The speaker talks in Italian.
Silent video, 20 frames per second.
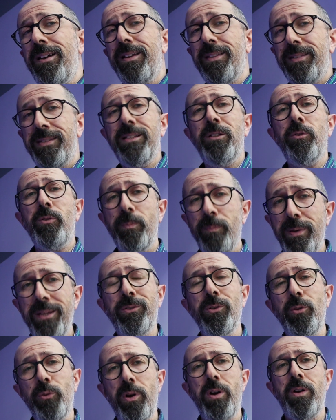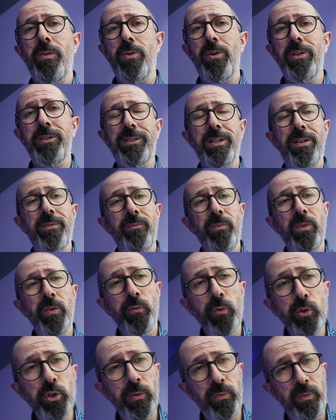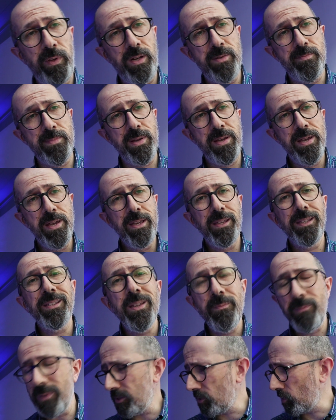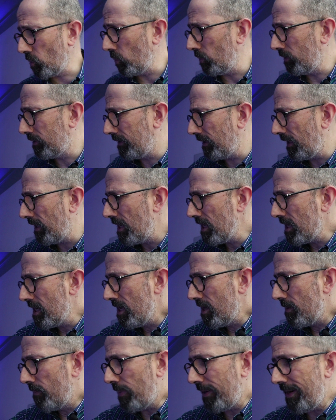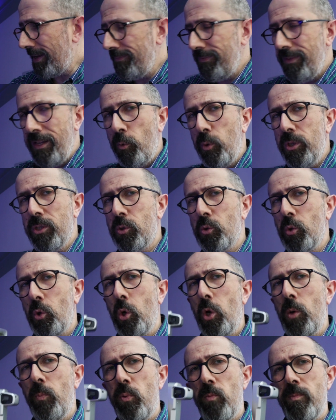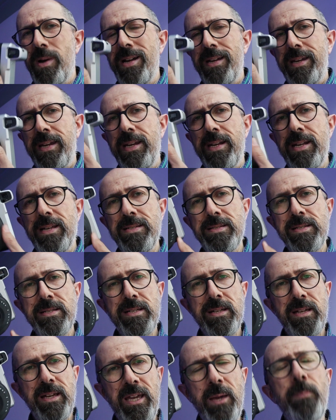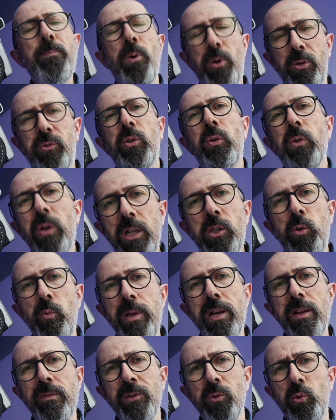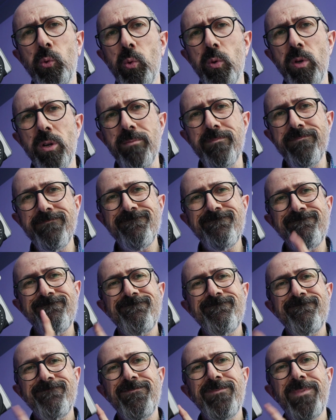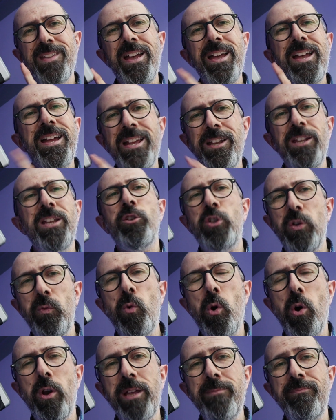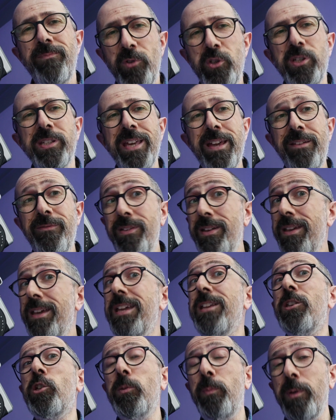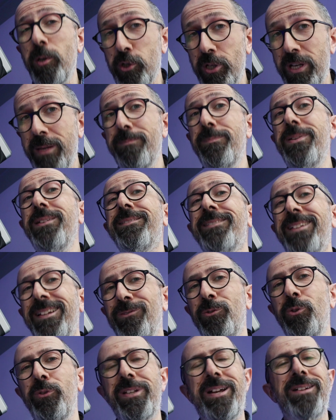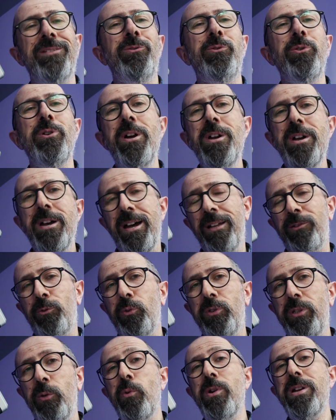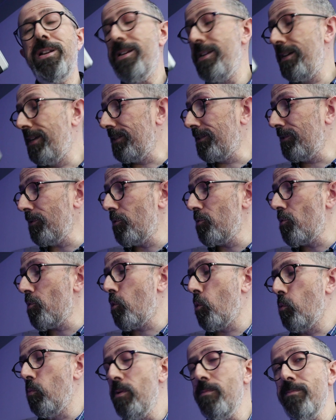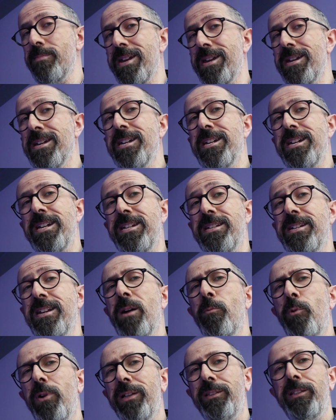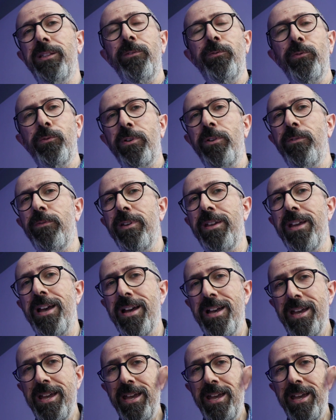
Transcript: anche se lo ripeto ancora una volta, Fujifilm, se mi ascolti, prendi questo corpo macchina e portalo nel 2021. Ci vuole, ci serve e ci piacerebbe tanto tanto a tutti quelli che sono, come me, innamorati di fotografia